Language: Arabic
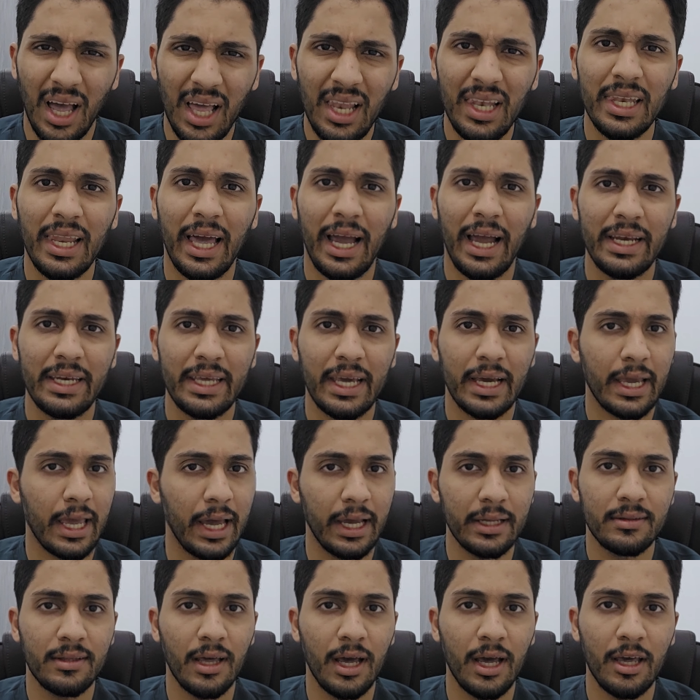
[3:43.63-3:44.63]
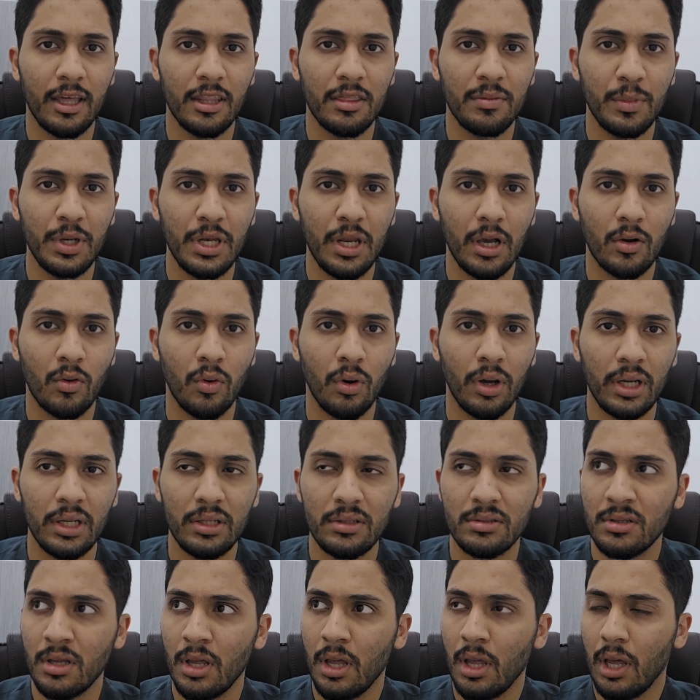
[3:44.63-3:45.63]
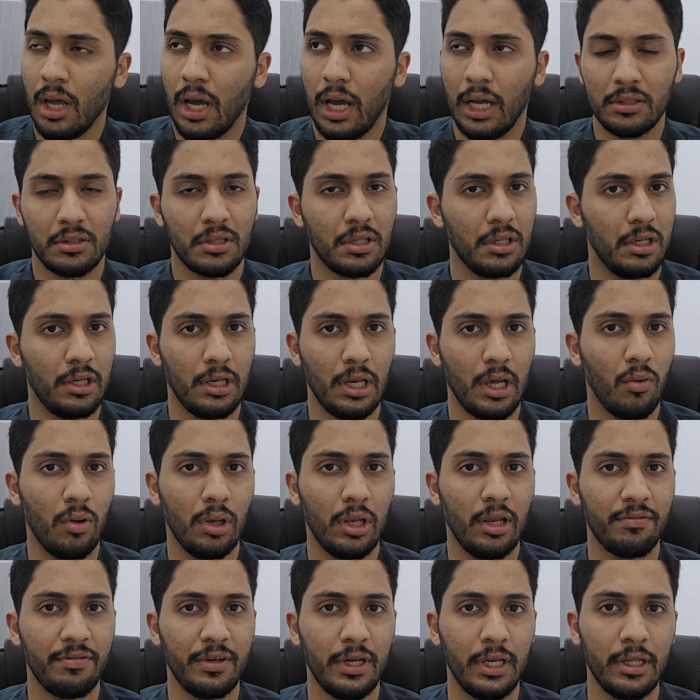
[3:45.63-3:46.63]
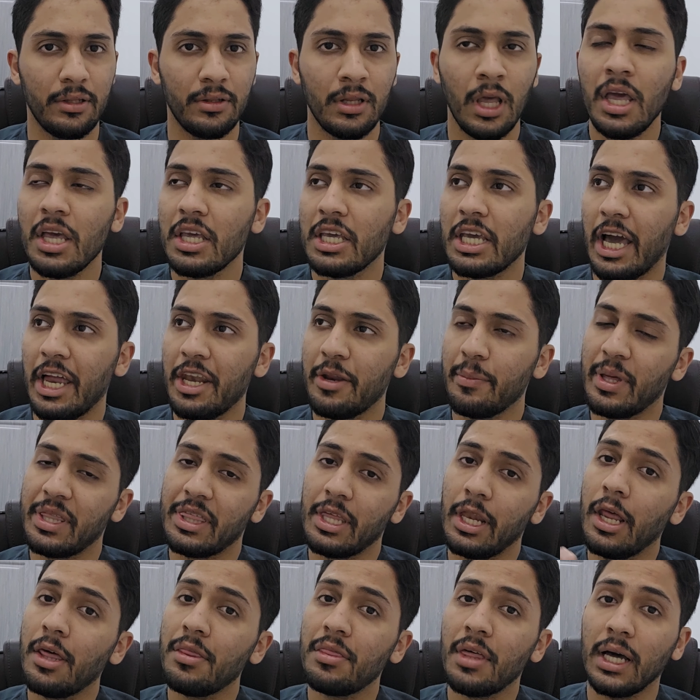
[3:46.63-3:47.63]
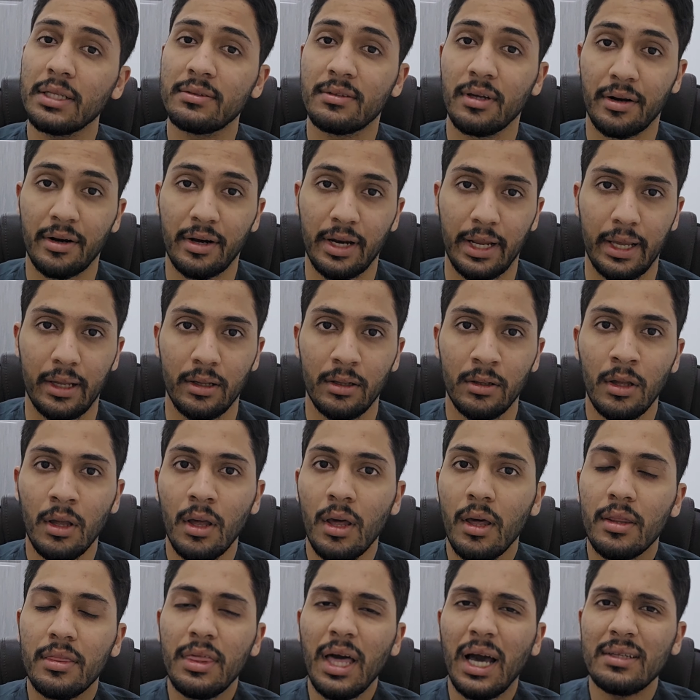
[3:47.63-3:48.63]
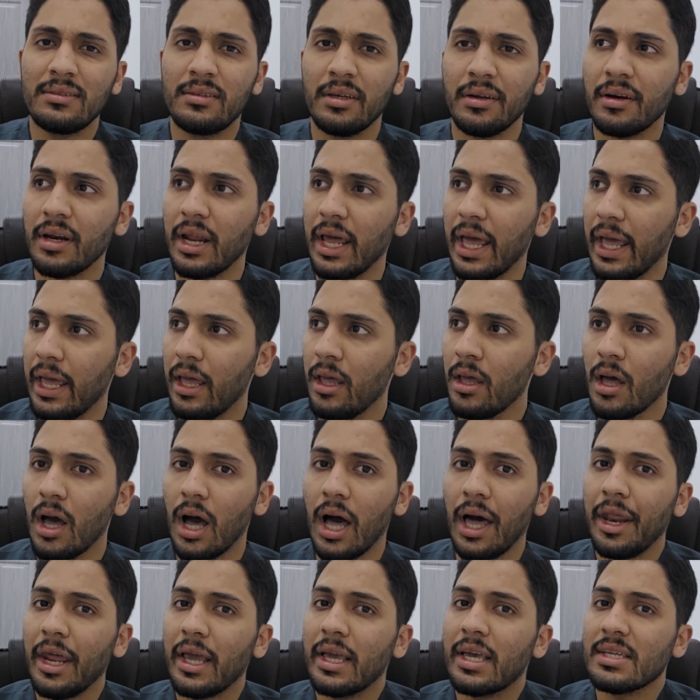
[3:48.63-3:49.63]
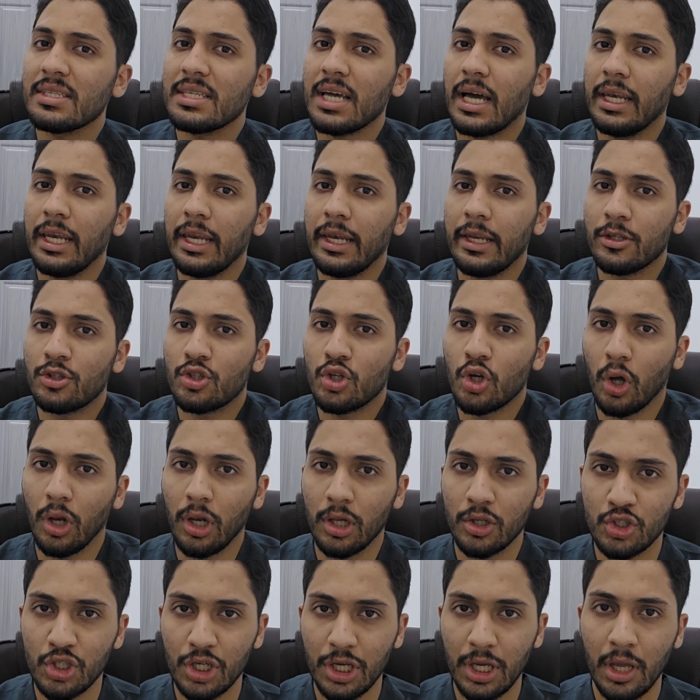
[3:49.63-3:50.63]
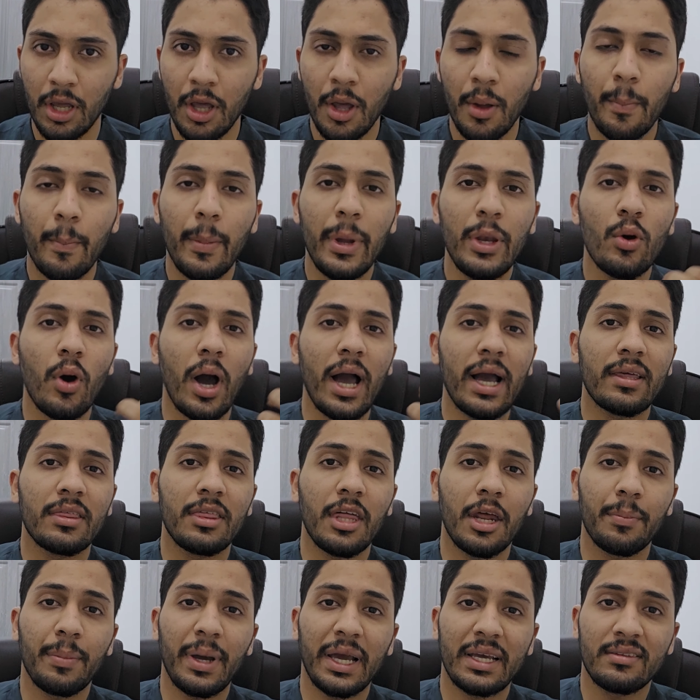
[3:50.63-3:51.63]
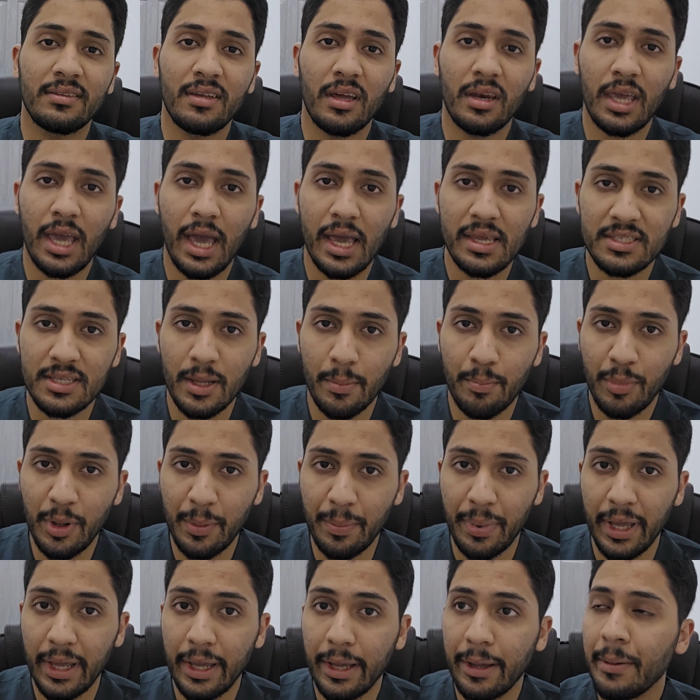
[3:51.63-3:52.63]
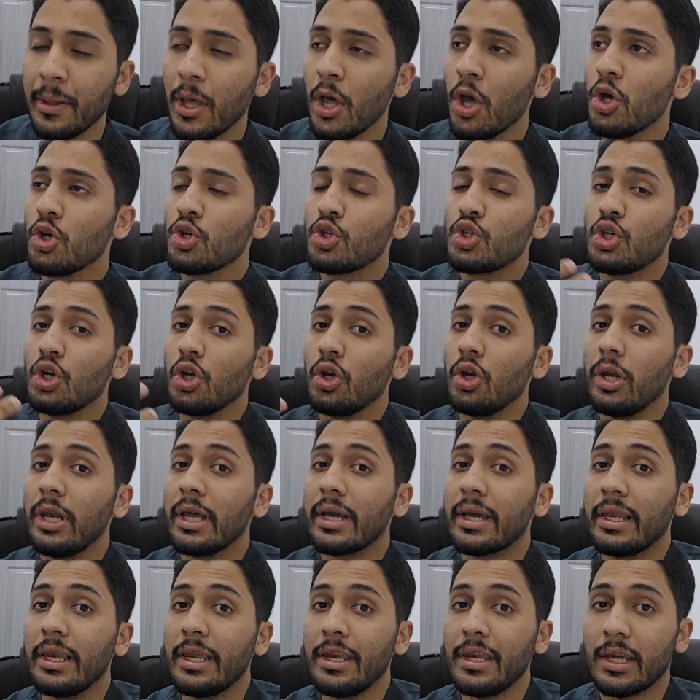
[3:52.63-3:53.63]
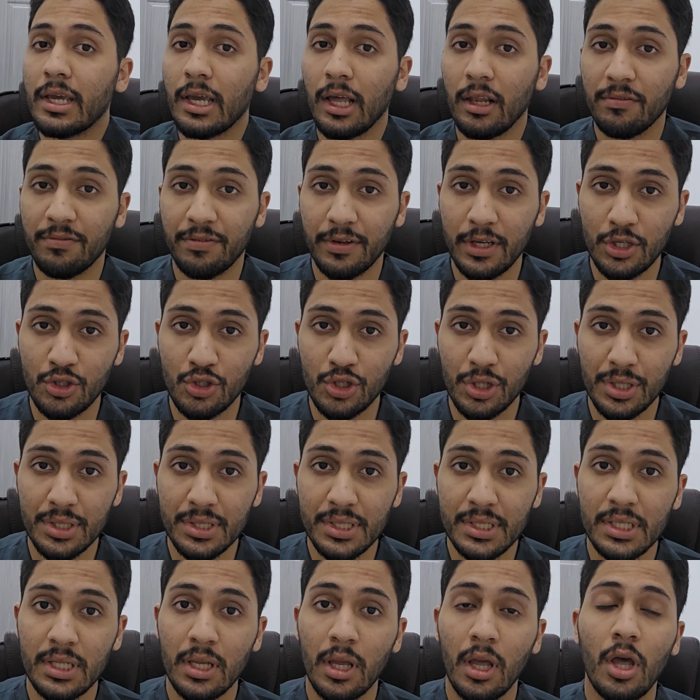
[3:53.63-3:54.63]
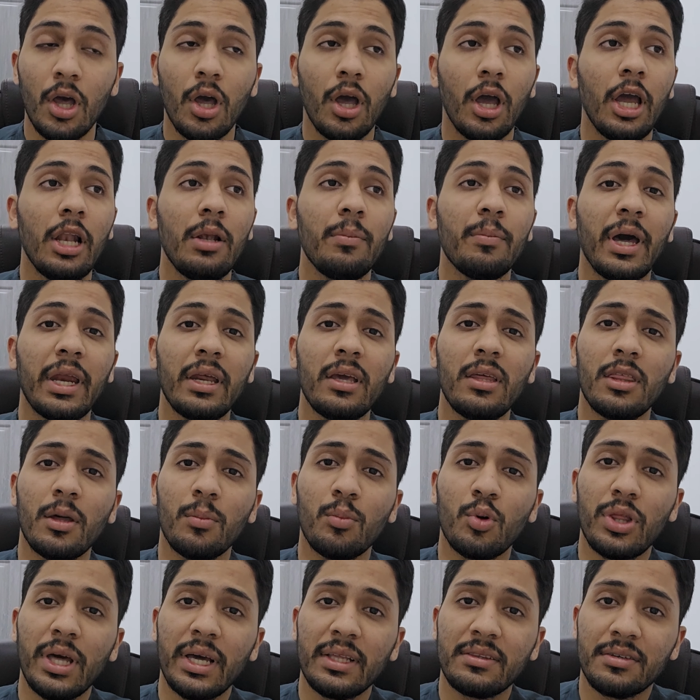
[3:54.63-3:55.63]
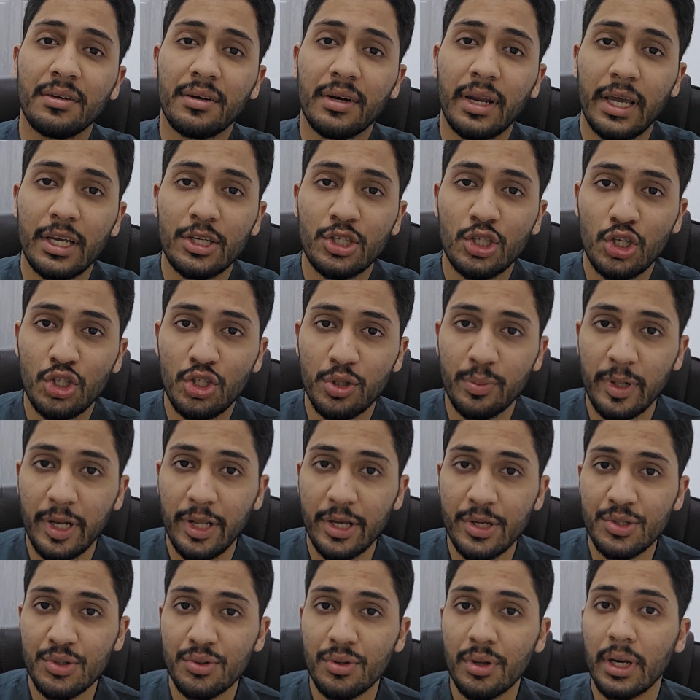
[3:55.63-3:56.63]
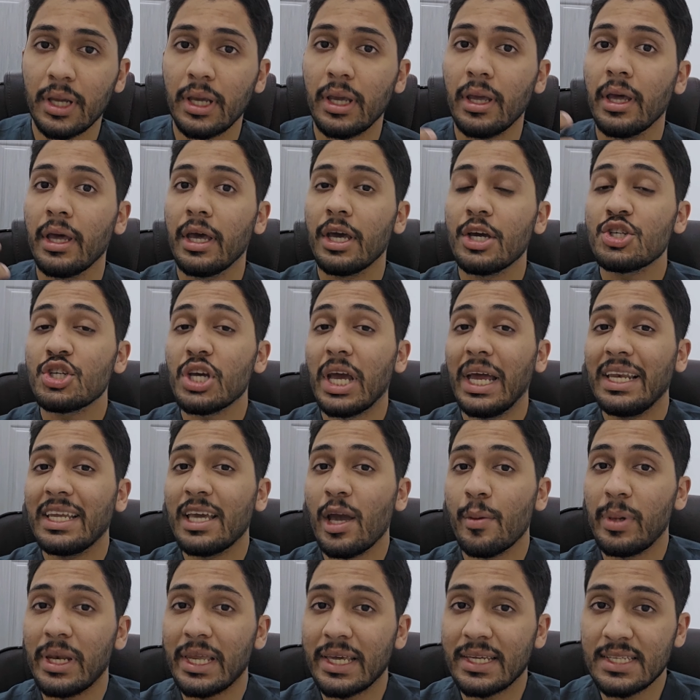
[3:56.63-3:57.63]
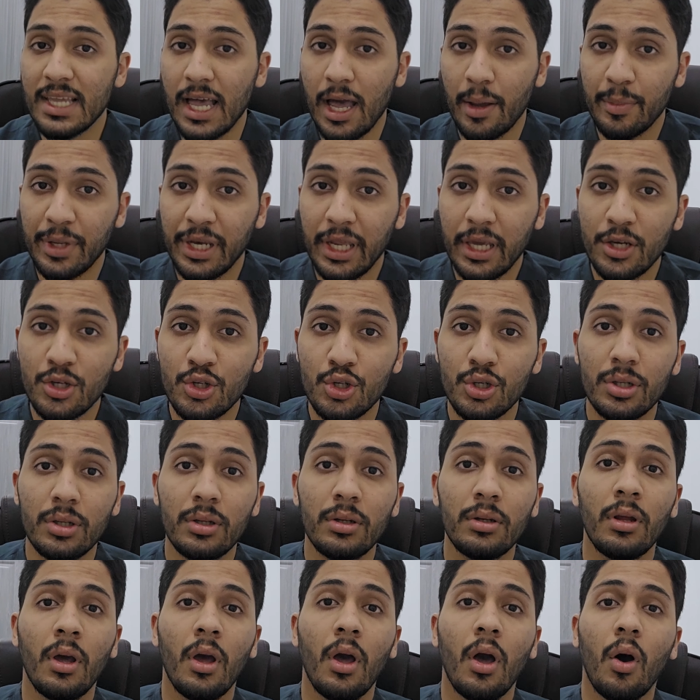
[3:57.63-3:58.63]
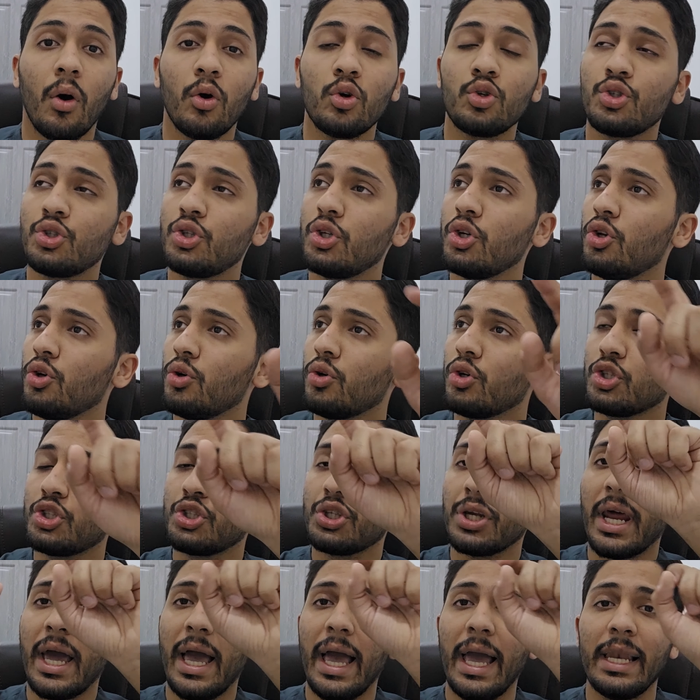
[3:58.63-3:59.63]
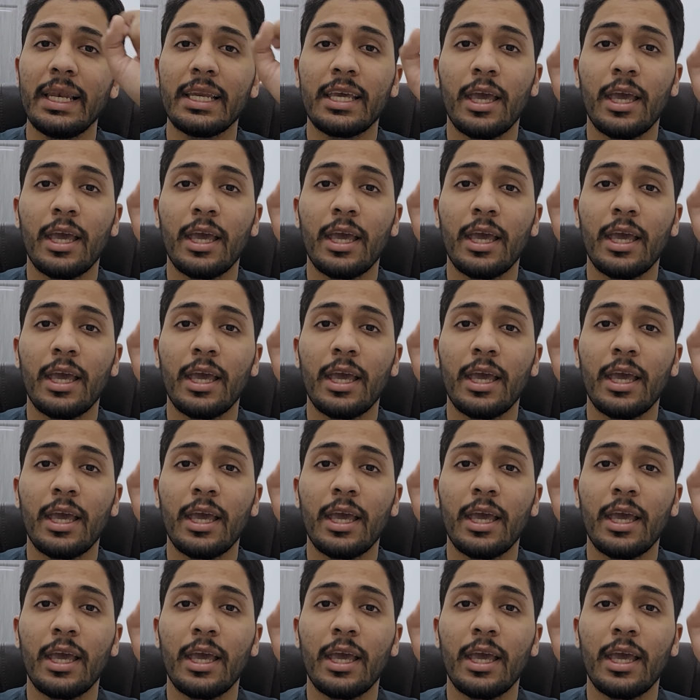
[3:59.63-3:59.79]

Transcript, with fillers: الله عليك هاي تاخذ منك وقت حتقول لي لا والله فعلا يعني مثلا ذات الرئه ذات الرئه اركز على الاتيولوجي منو اكثر بكتيريا يسببها شنو الكلينيكال فيتشرز المريض ابو ذات الرئه ايش يجي بالهيستوري؟ ايش القى بالاكزامينيشن؟ وشنو ايش راح